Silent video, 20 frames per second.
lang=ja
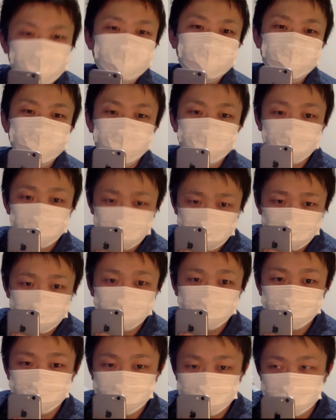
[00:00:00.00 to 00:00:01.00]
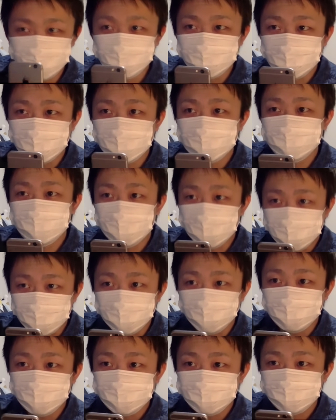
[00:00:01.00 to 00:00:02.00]
まあ、そうでしょう。うん、大丈
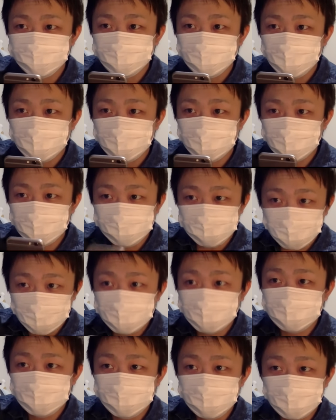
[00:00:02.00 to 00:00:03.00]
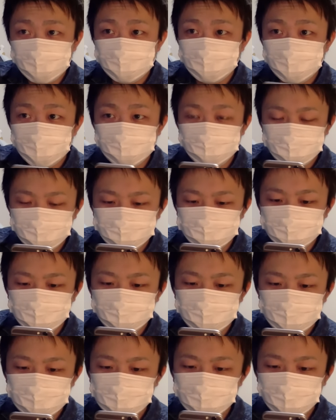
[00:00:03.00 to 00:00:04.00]
夫でしょう。はい、毎
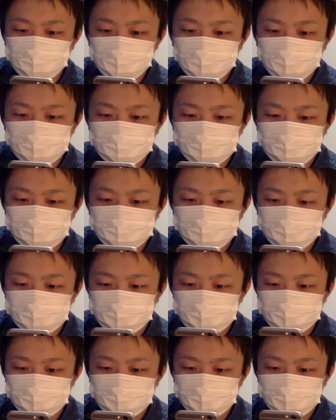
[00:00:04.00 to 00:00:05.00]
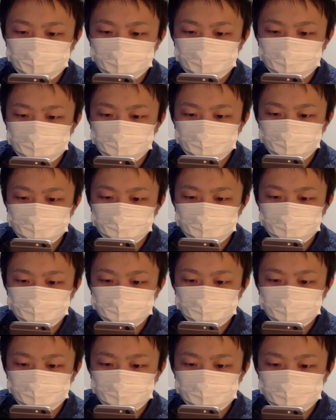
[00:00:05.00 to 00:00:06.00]
ターンマップダメージ、OK。ありがとう
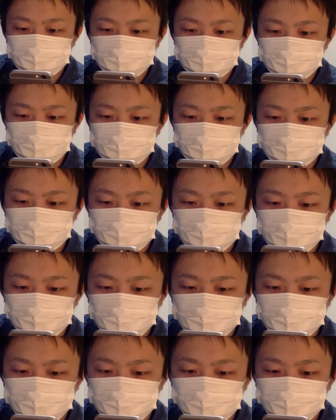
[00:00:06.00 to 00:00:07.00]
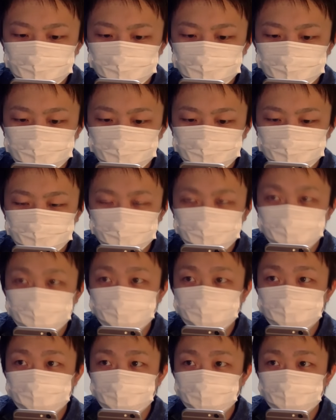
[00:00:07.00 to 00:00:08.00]
ございます。よしよしよし、
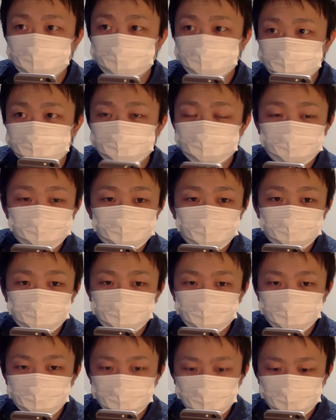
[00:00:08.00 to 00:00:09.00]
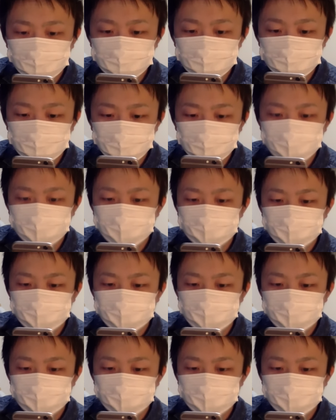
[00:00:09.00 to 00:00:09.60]
順調順調。うん、3の2です